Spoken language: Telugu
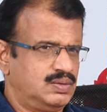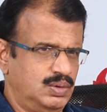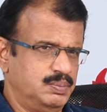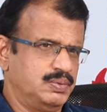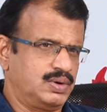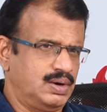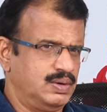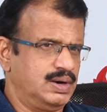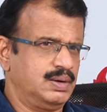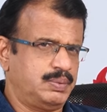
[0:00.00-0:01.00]
కోపం
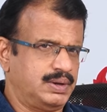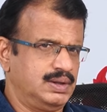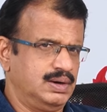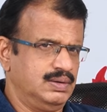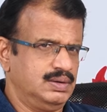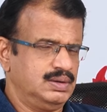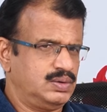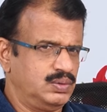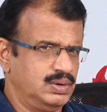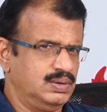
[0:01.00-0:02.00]
రావడానికి ప్రధాన
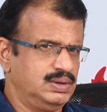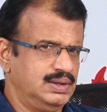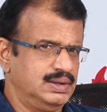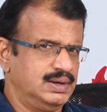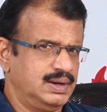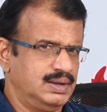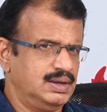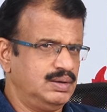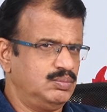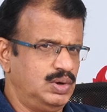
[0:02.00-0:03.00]
రెండవది ఏంటంటే
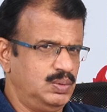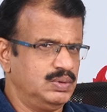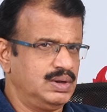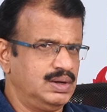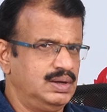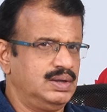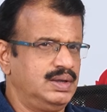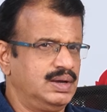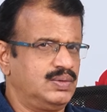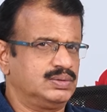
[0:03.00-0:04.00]
మామూలుగా
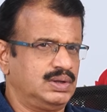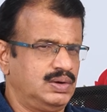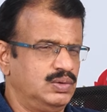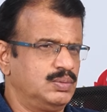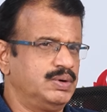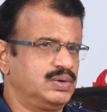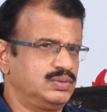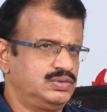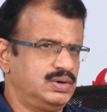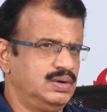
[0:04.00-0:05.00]
ఏ కొత్త గవర్నమెంట్
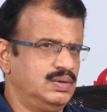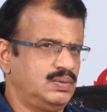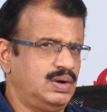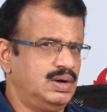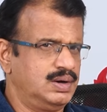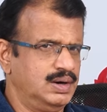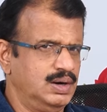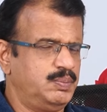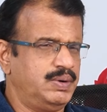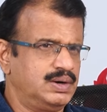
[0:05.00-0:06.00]
వచ్చినా ఒక ఆరు
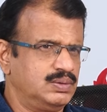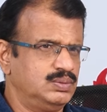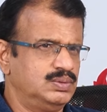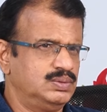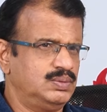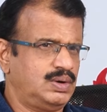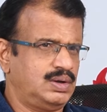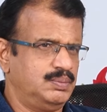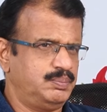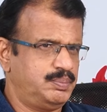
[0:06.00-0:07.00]
నెలల పాటు ఒక
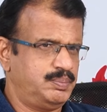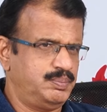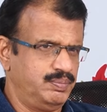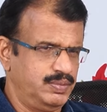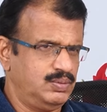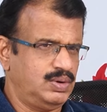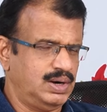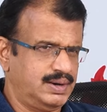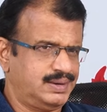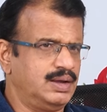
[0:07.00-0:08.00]

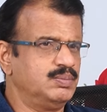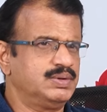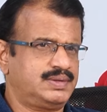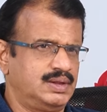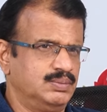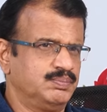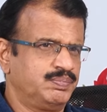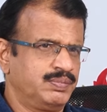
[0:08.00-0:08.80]
వాళ్ళకి టైం ఇస్తారు